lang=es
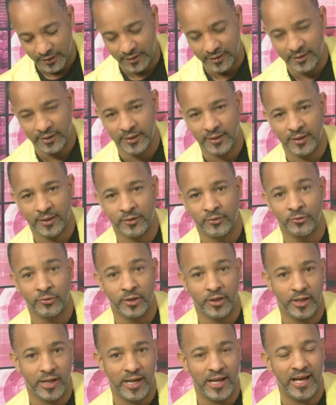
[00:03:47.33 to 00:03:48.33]

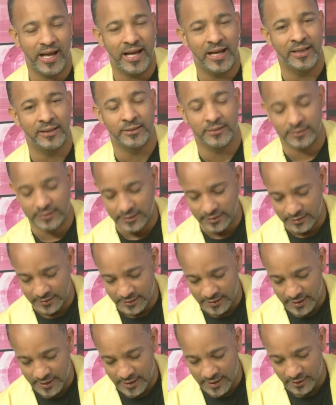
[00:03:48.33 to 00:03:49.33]
recurrirá ante
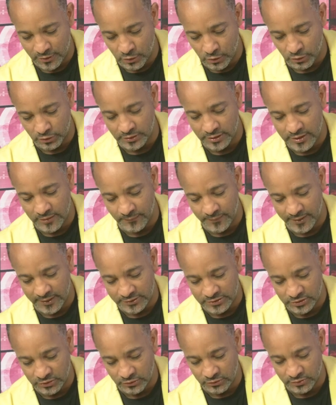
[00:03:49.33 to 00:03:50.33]
la Corte de
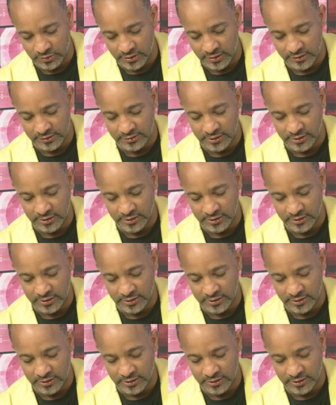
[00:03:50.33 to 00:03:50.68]
Apelación de